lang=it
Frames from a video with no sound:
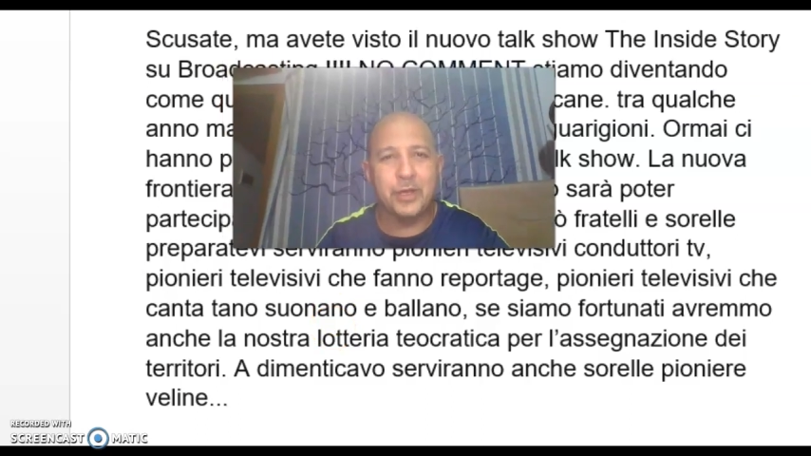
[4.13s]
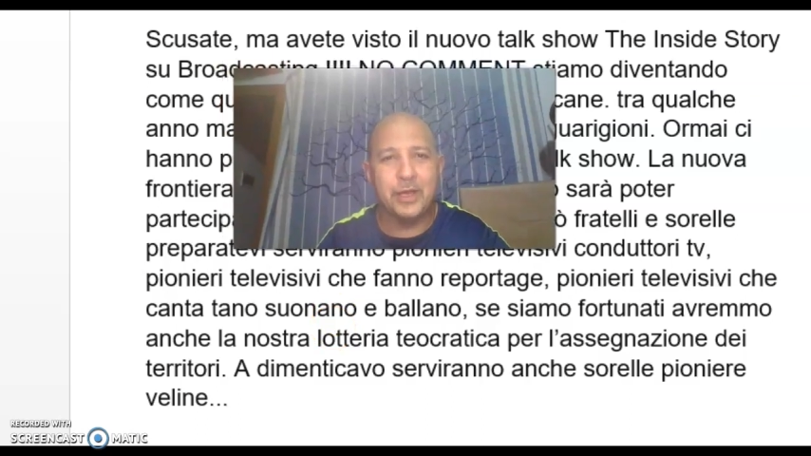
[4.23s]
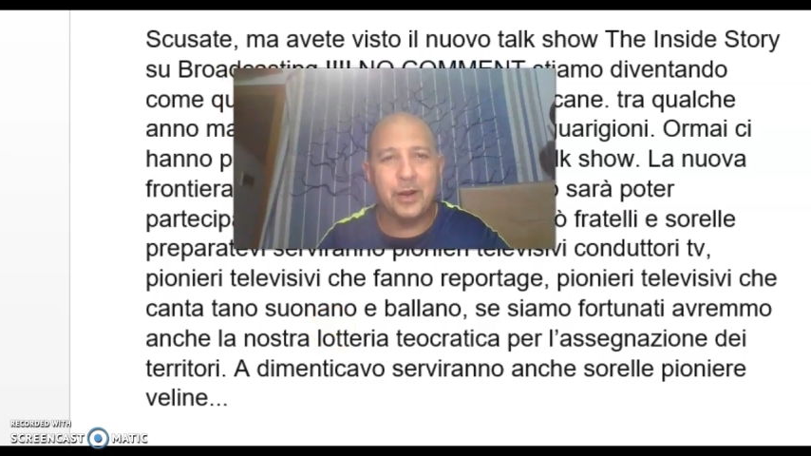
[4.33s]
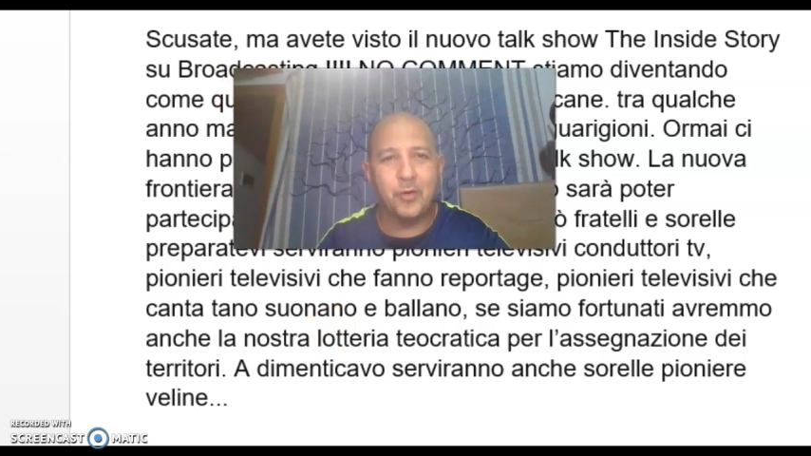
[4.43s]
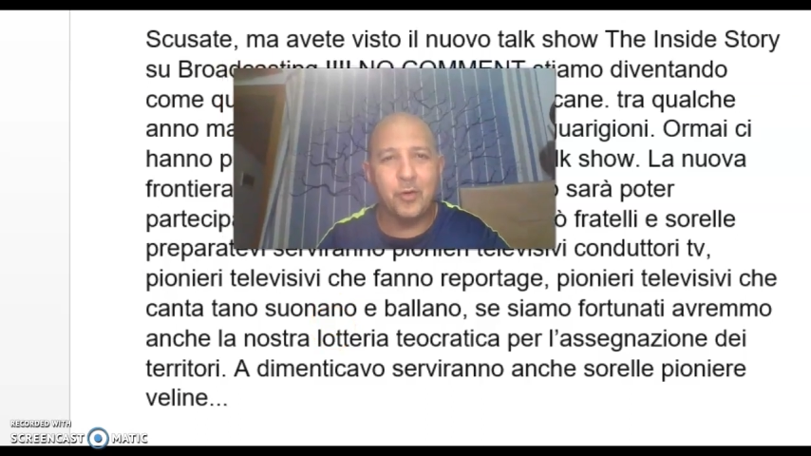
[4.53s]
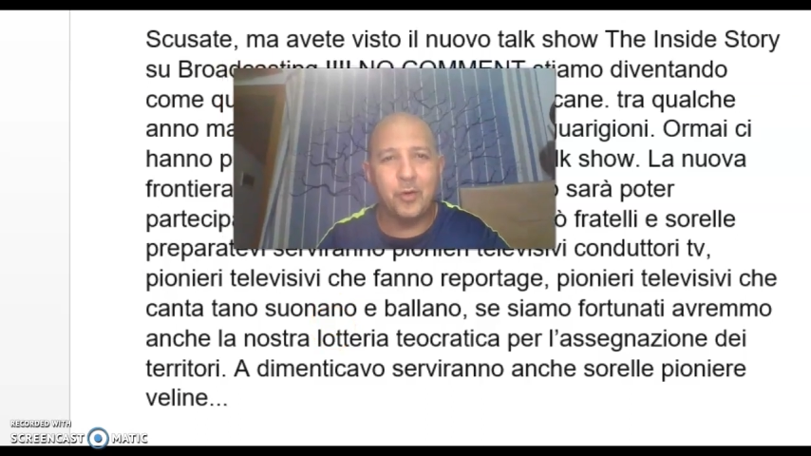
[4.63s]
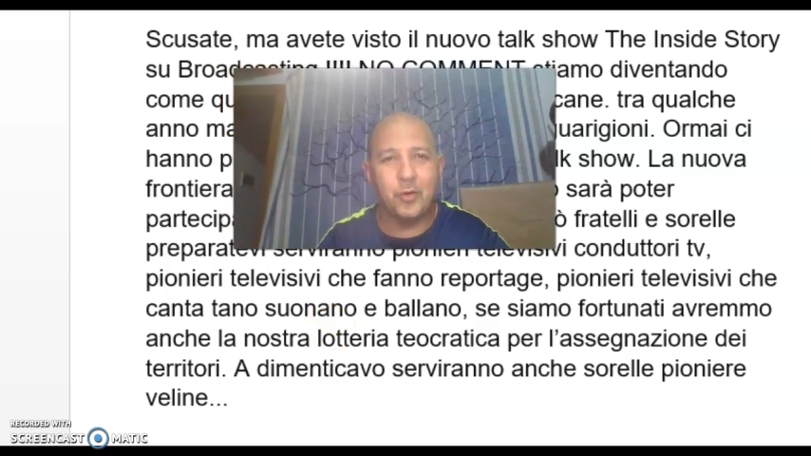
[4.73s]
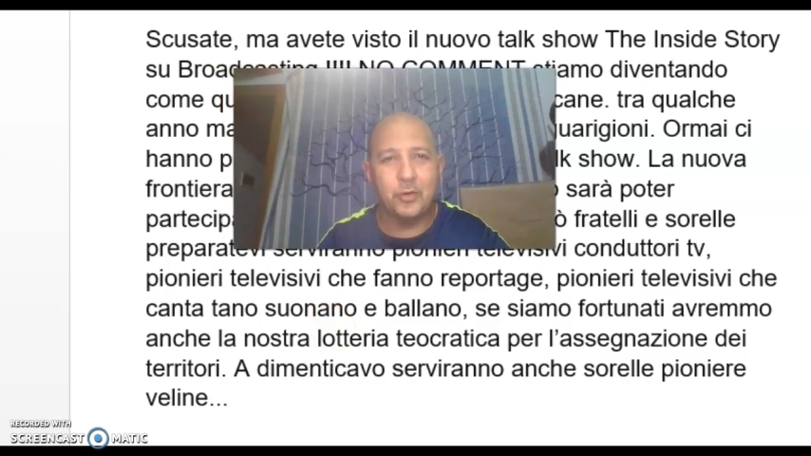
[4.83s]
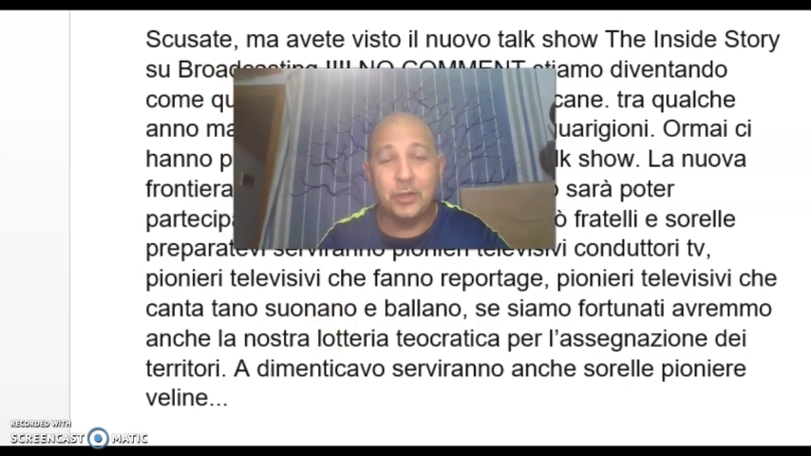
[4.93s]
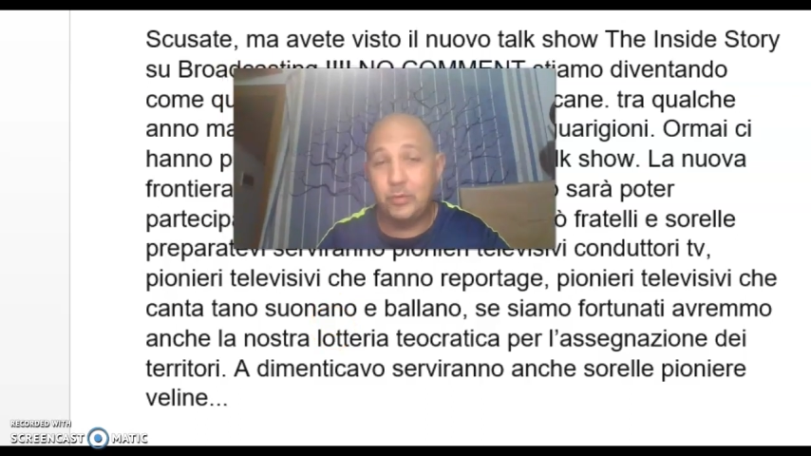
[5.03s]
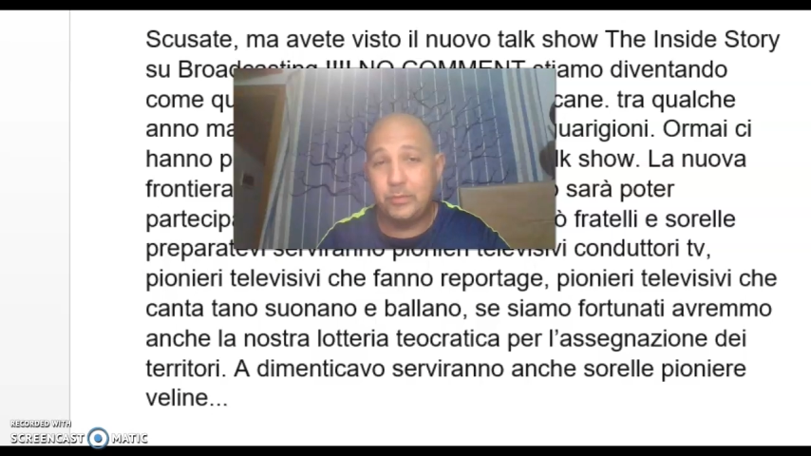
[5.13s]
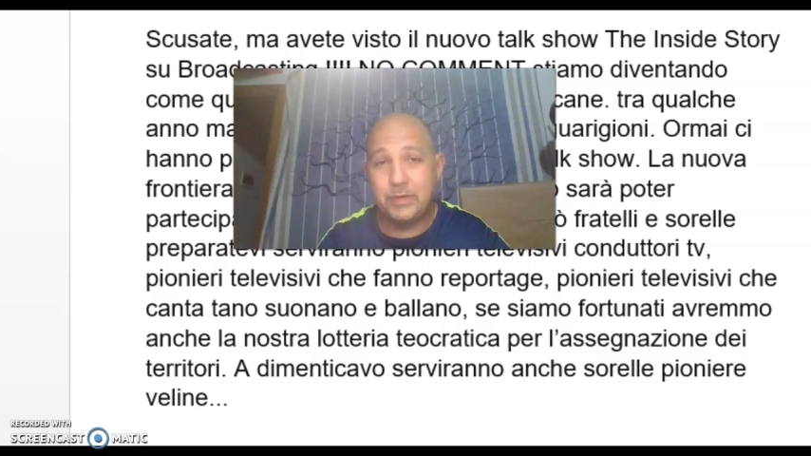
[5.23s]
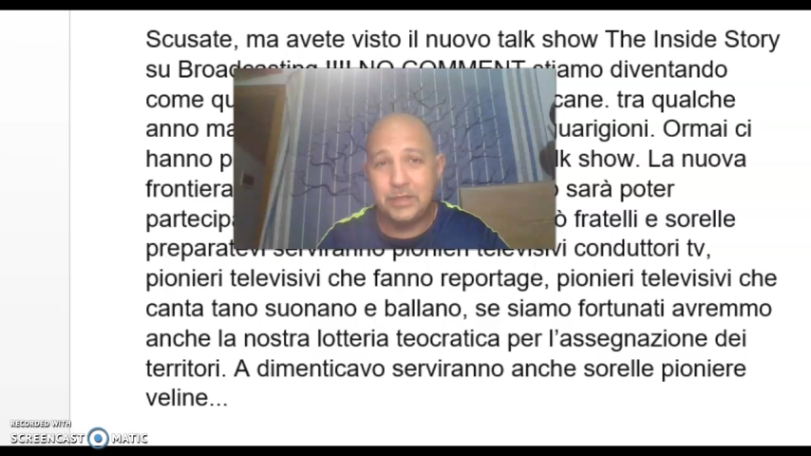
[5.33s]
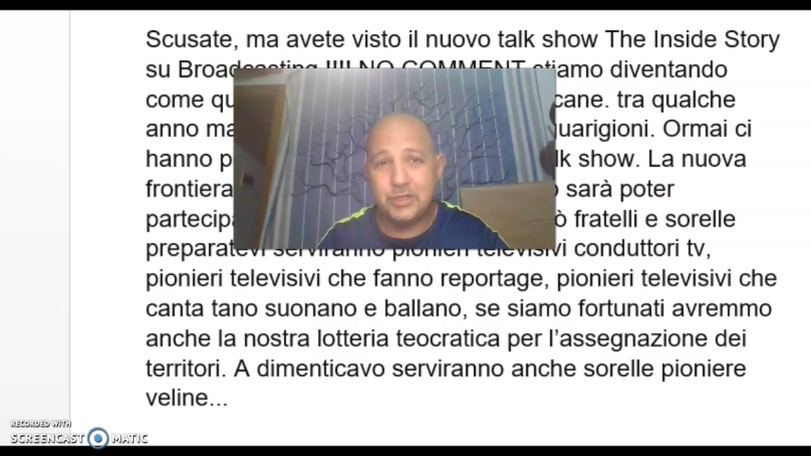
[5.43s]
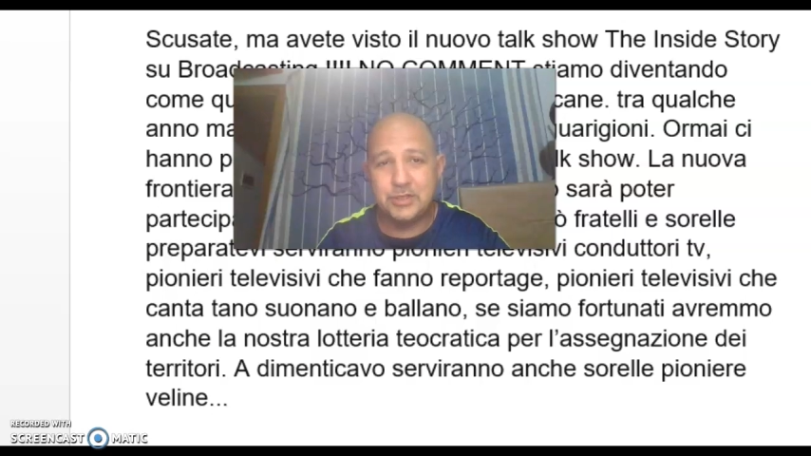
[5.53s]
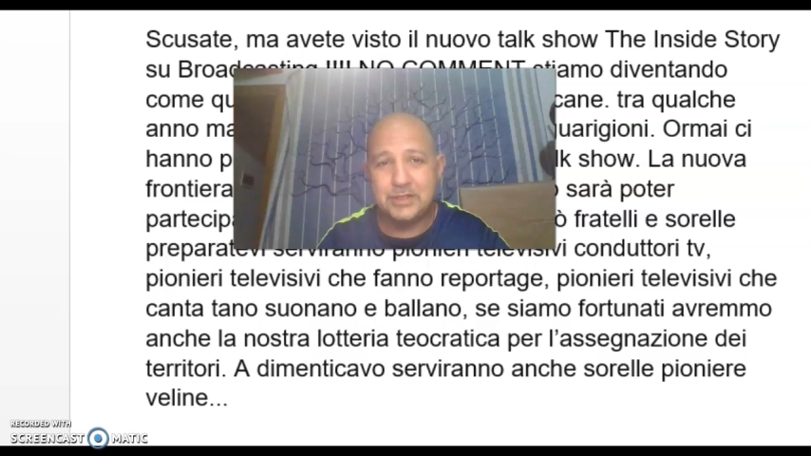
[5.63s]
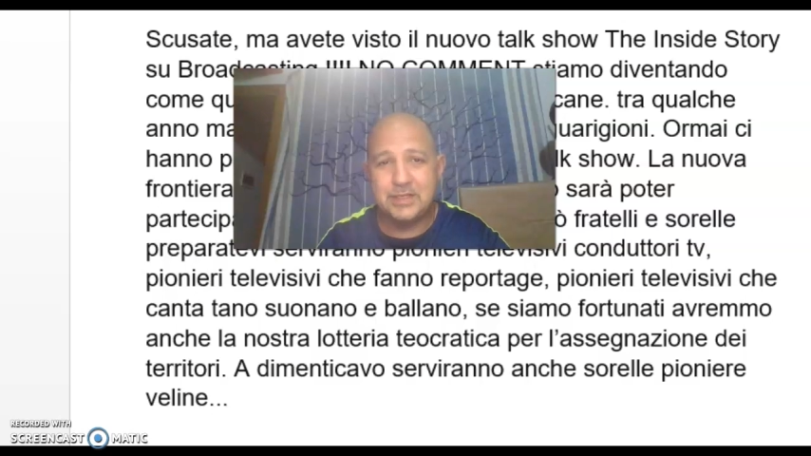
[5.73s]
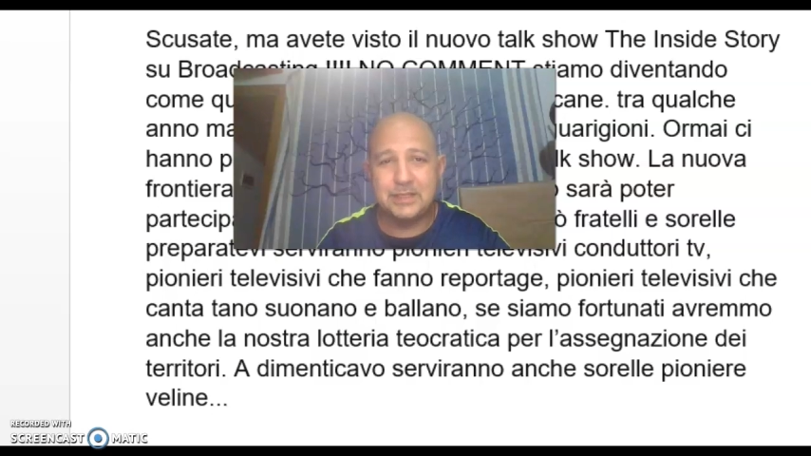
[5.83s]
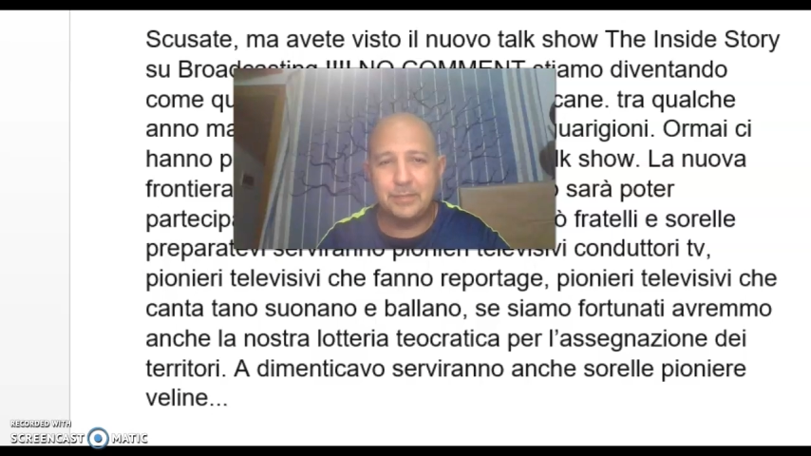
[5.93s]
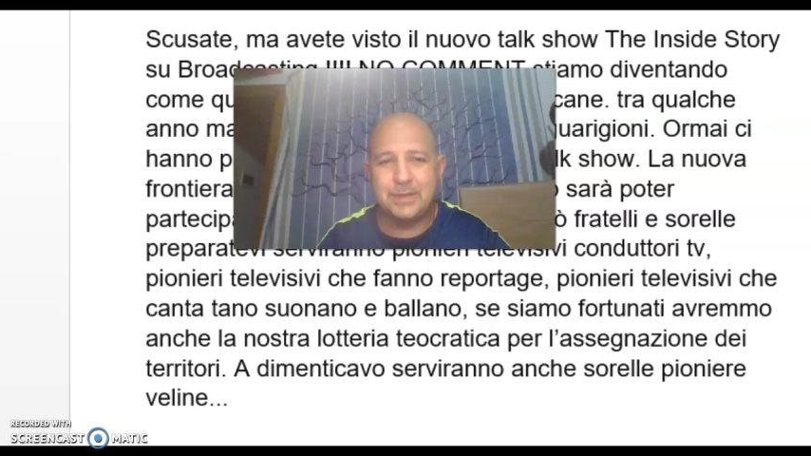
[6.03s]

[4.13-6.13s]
che raccolgo dal 2017,